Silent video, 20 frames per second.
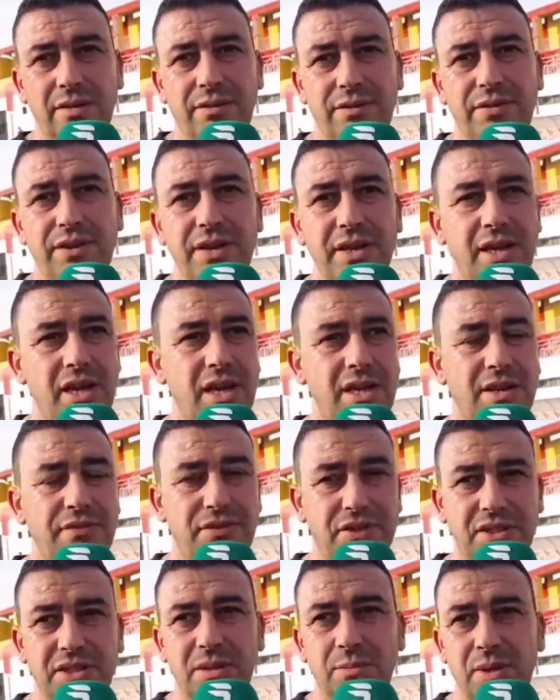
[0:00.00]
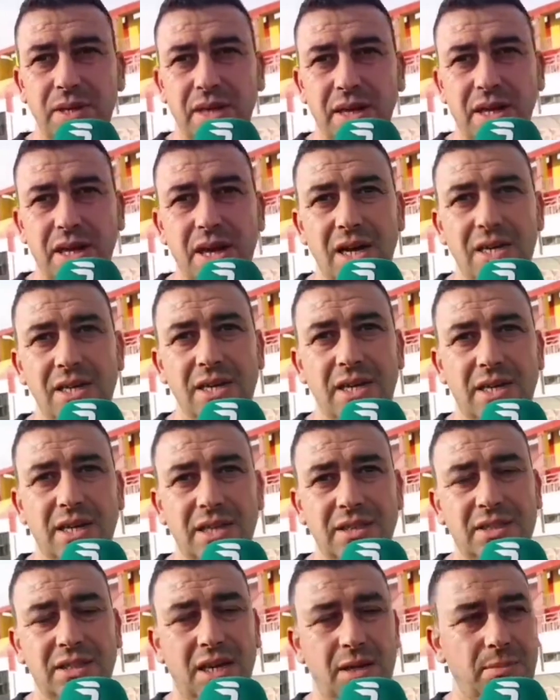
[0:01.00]
في النهايه فزنا باللقاء اللي
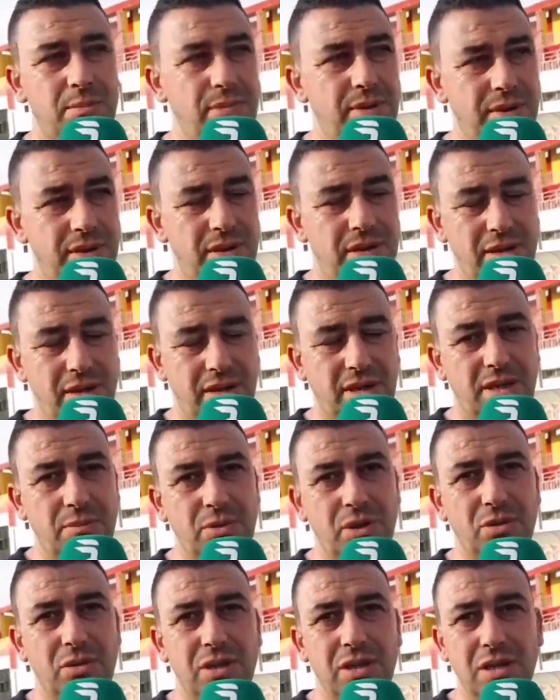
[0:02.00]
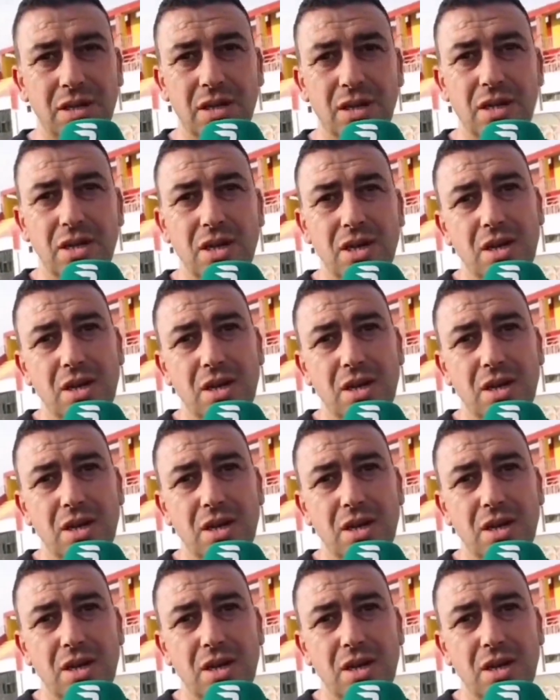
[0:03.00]
كان صعب كما قلت لك